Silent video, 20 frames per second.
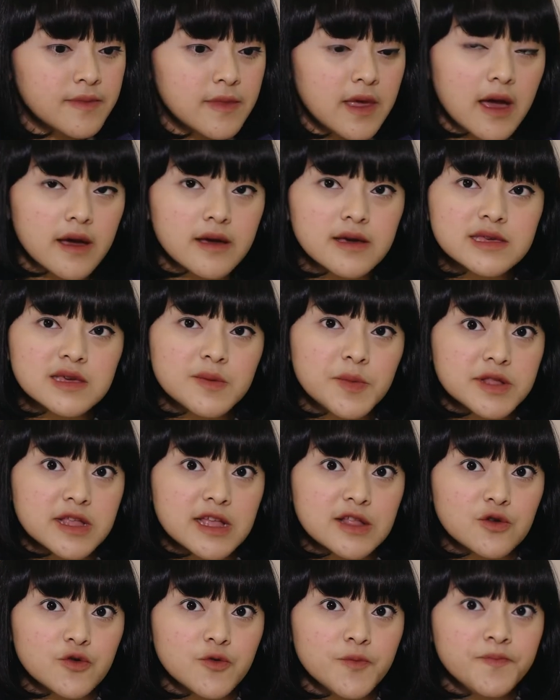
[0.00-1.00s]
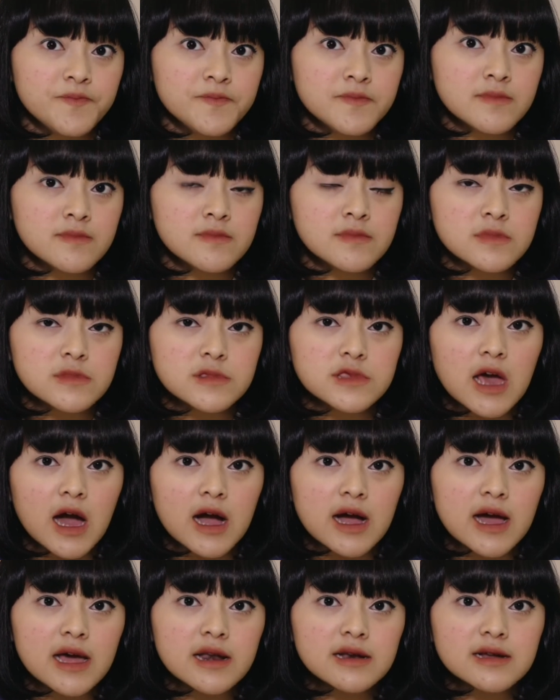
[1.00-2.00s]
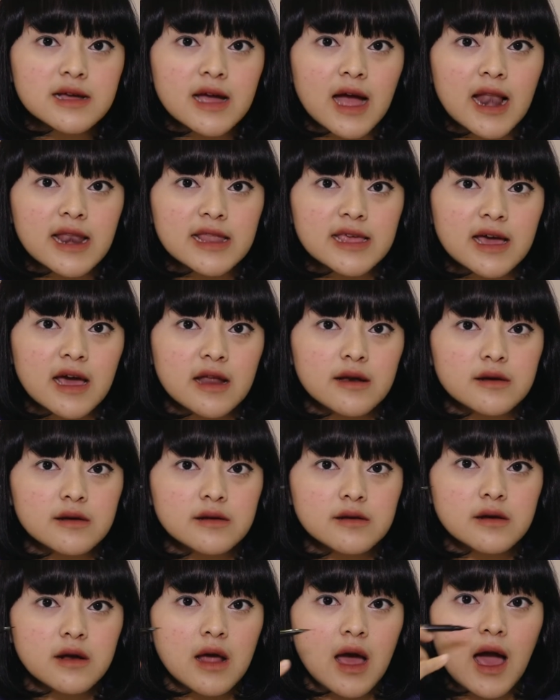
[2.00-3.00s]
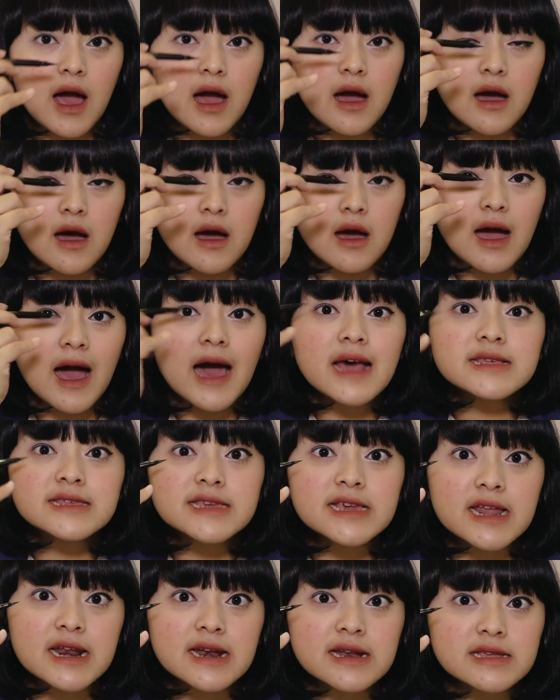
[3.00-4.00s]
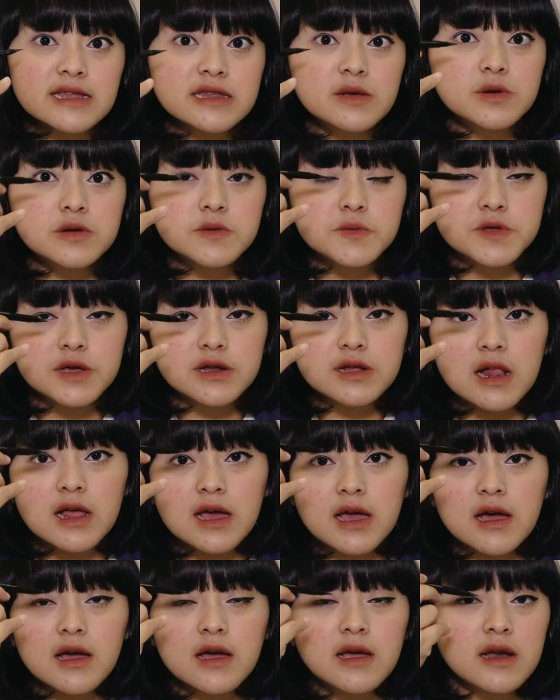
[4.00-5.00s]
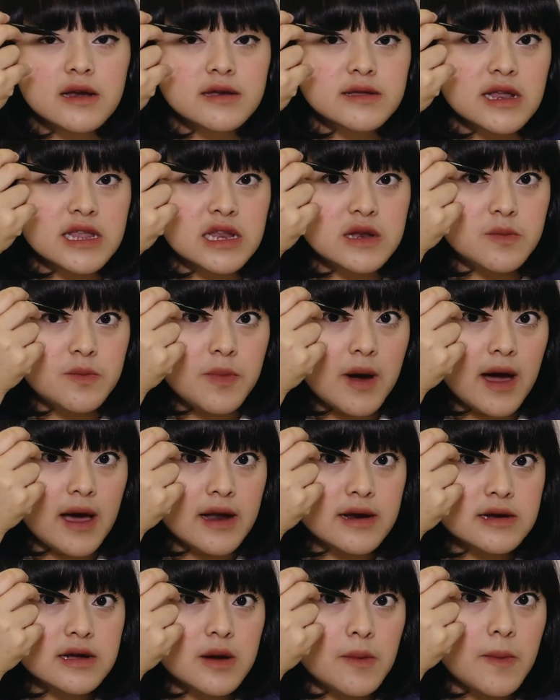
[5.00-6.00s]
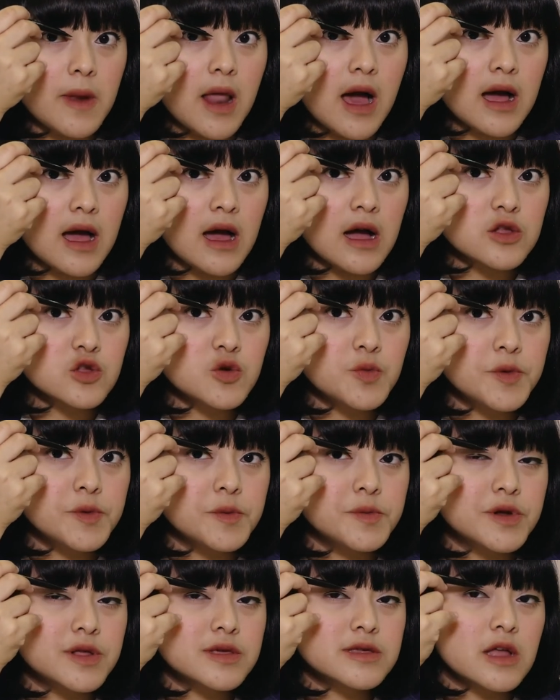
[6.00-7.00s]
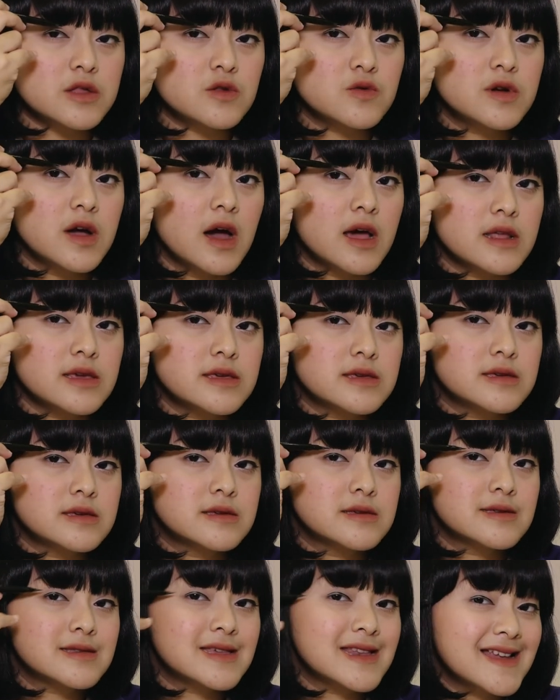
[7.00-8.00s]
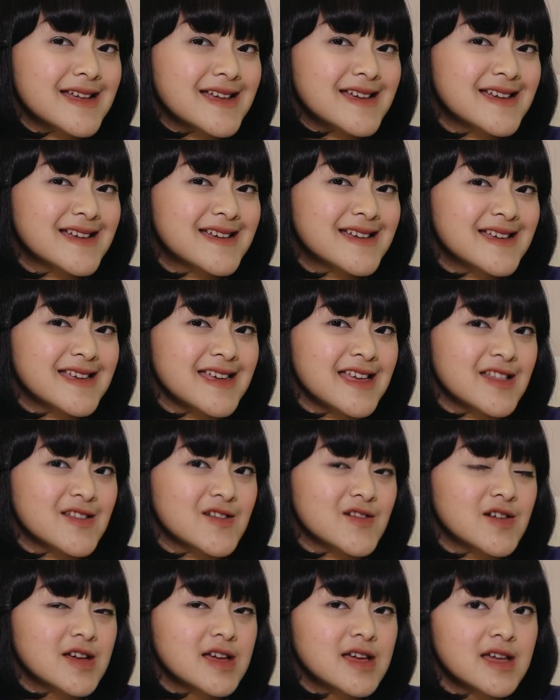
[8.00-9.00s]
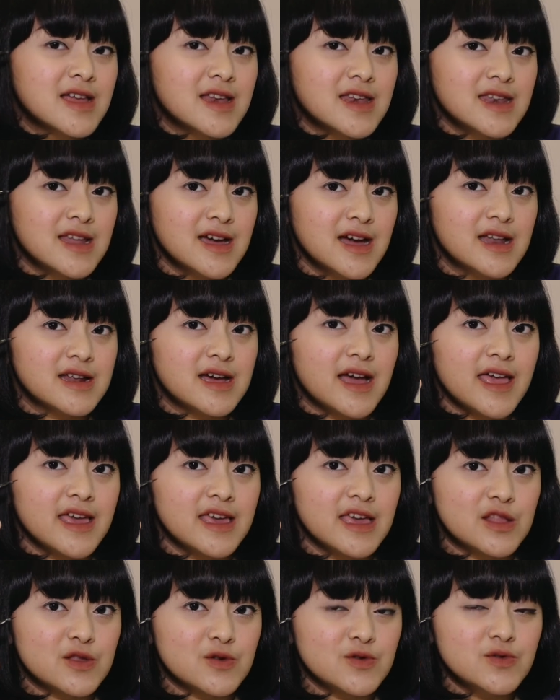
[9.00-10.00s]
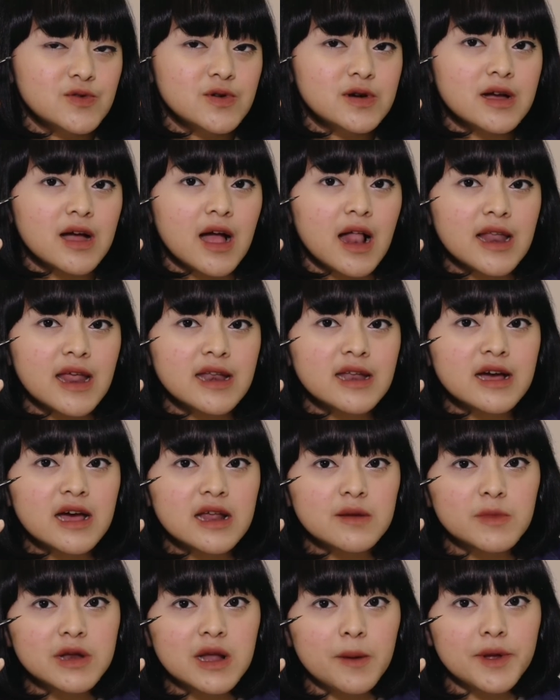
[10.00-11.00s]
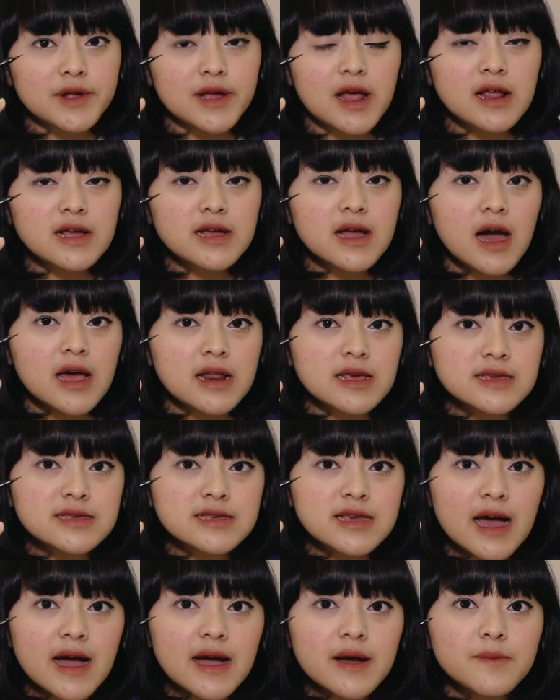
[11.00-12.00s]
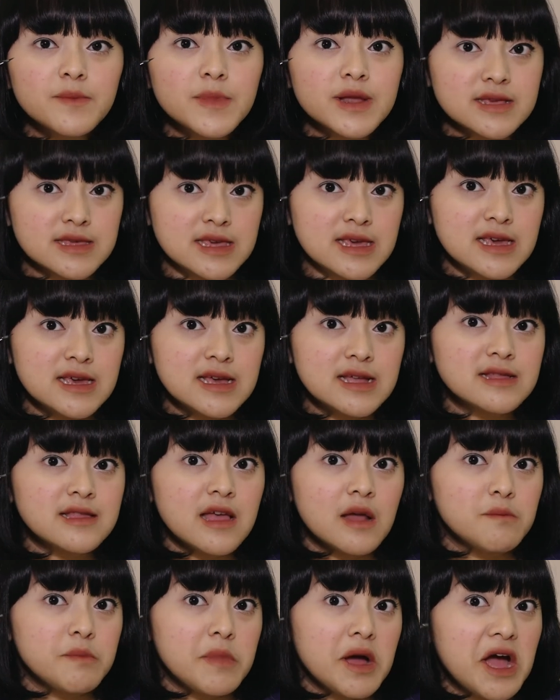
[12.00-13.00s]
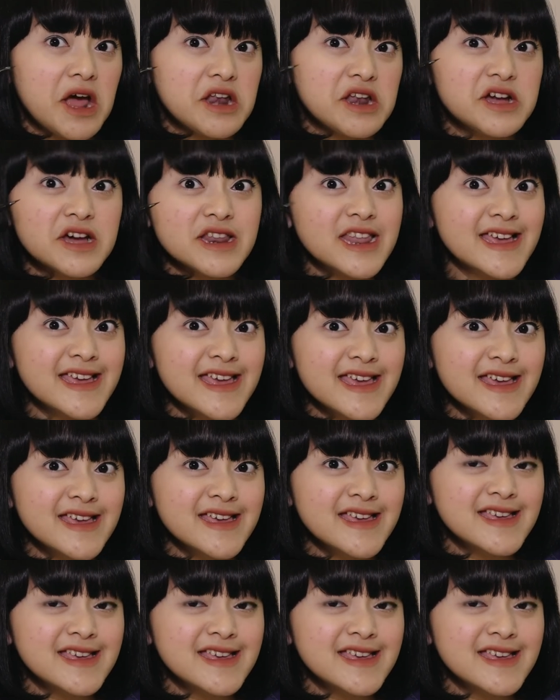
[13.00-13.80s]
ya seperti itu jangan kalian uh, jadi benar-benar kalau ya dari depan ke belakang tuh benar-benar satu garis cep gitu dengan kayak gitu kalian akan mendapatkan garis yang bersih tanpa ada gerigi